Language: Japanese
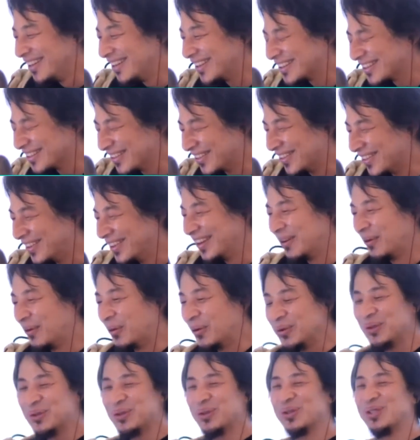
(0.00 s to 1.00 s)
いや、その、
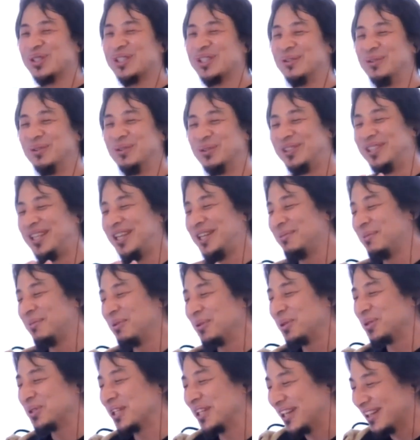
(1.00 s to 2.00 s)
斧として売ってるも
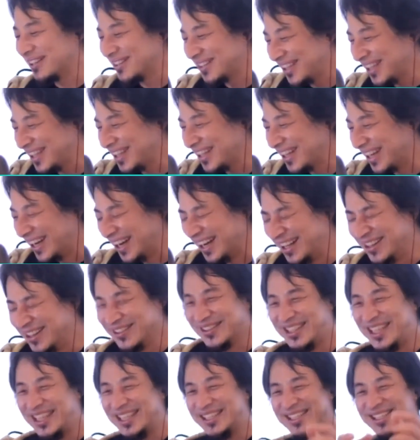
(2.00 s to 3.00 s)
のじゃなくて、あの、
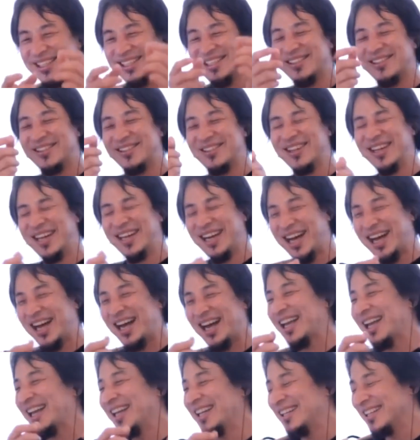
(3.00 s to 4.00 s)
鉄の破
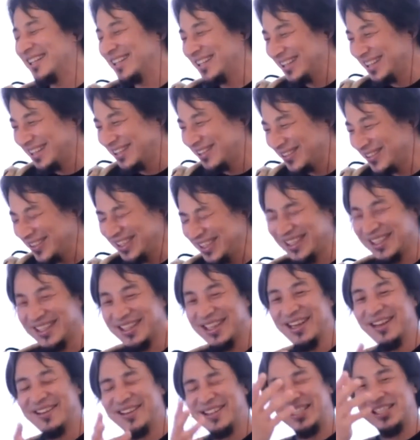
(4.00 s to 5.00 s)
片に、
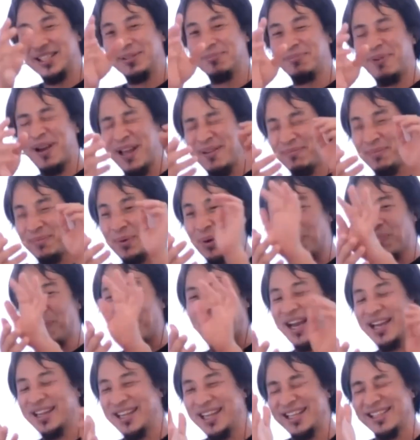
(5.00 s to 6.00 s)
鉄パイプを
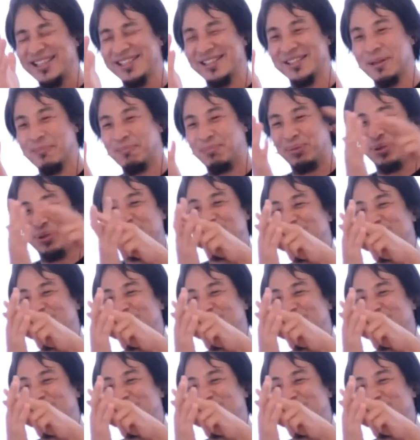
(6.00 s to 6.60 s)
曲げたやつにブスっ